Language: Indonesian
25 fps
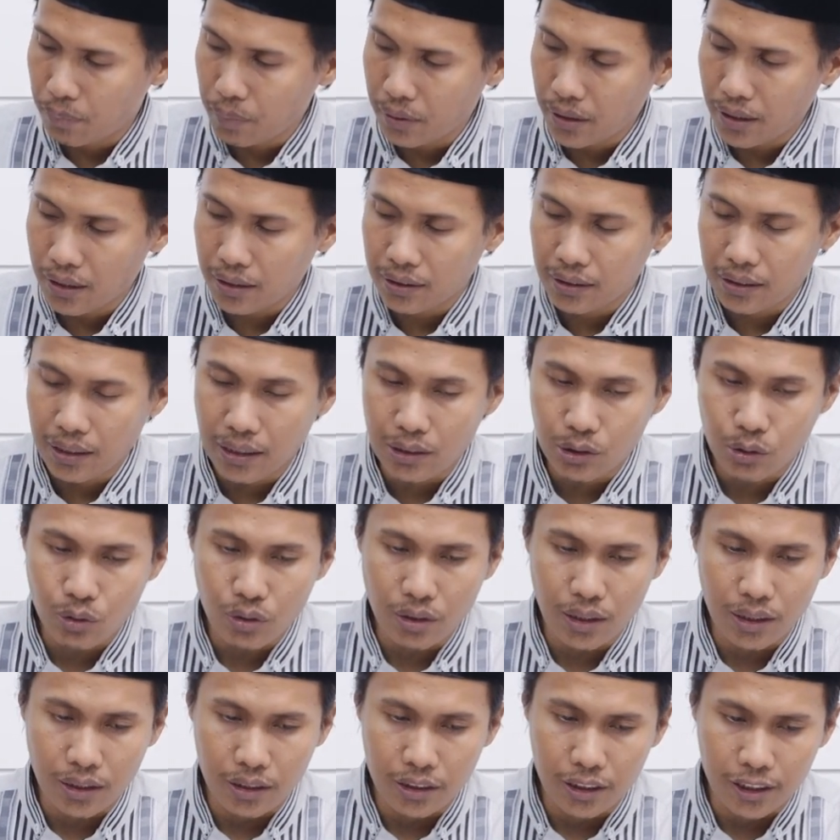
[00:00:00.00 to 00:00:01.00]
pengerjaan
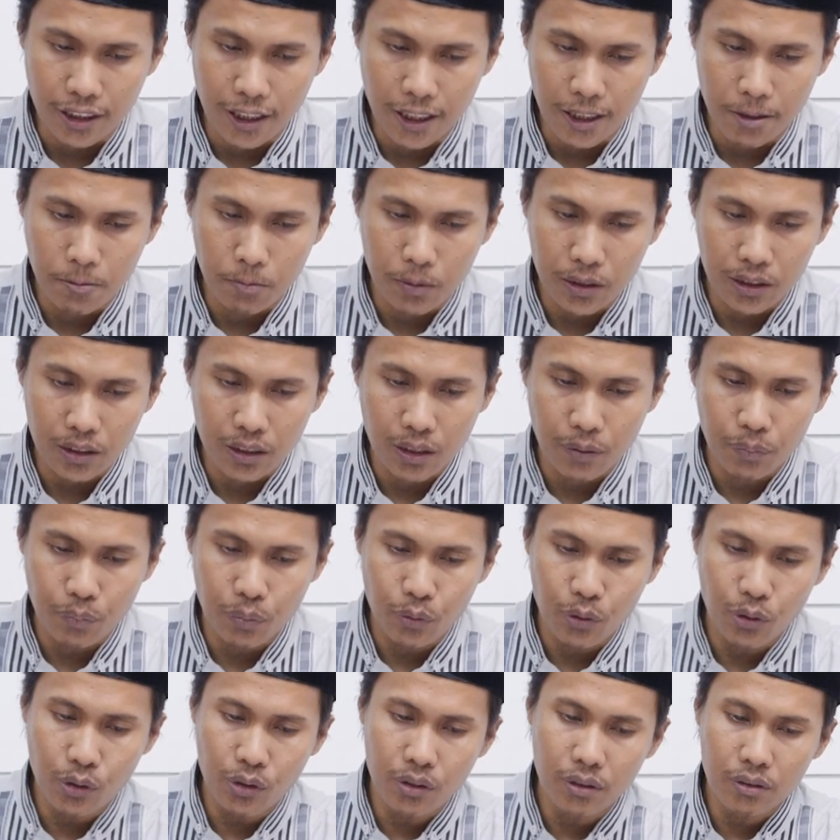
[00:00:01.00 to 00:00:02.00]
sholat isya
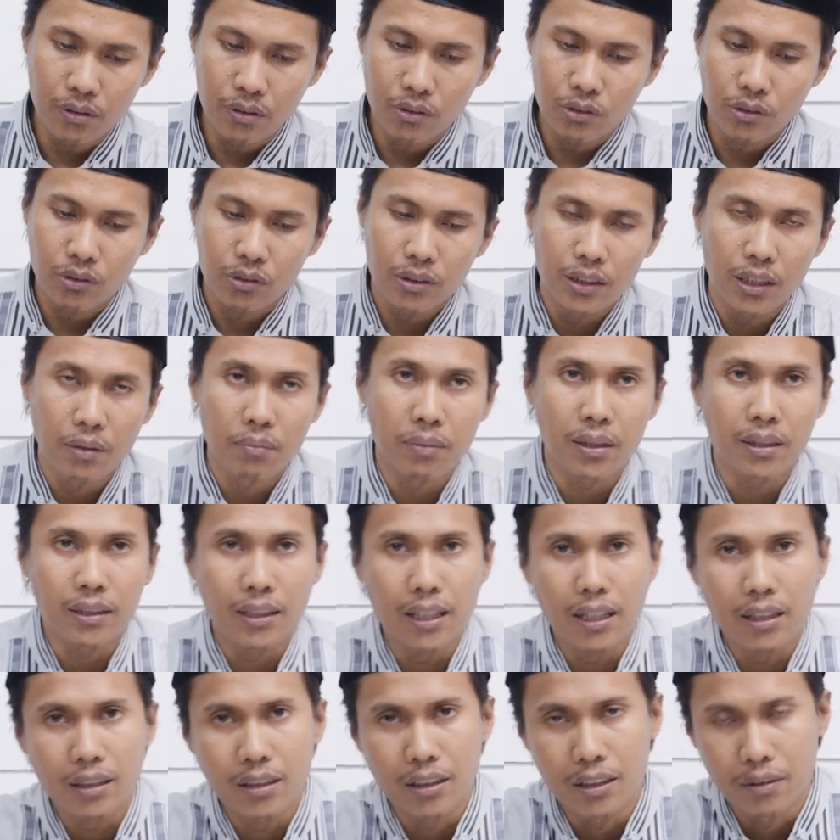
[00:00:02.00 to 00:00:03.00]
meskipun jamak
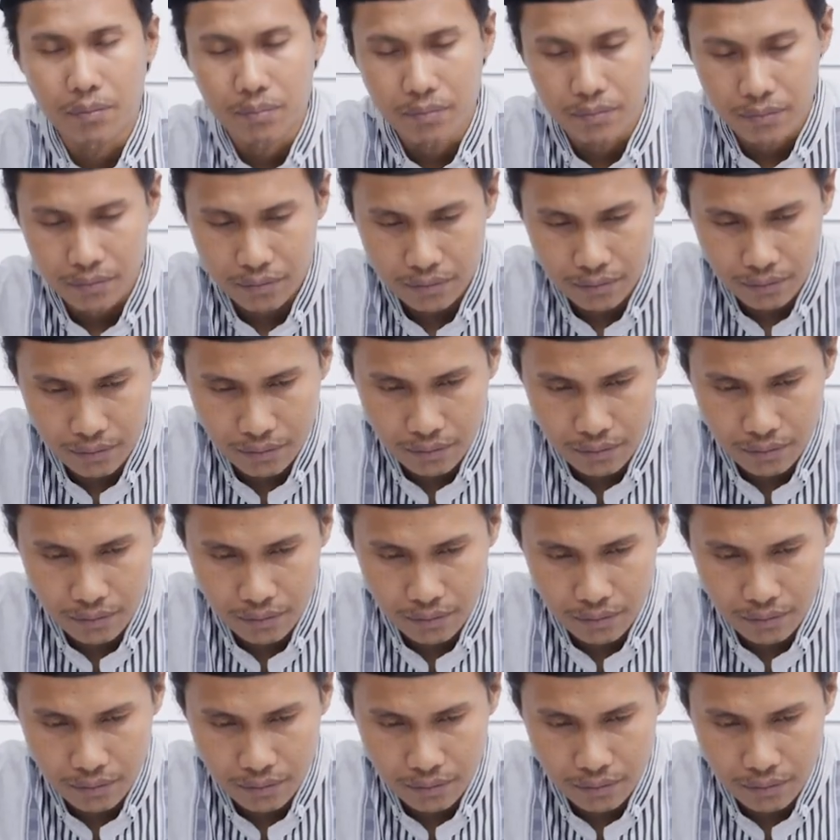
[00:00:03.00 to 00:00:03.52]
takdim.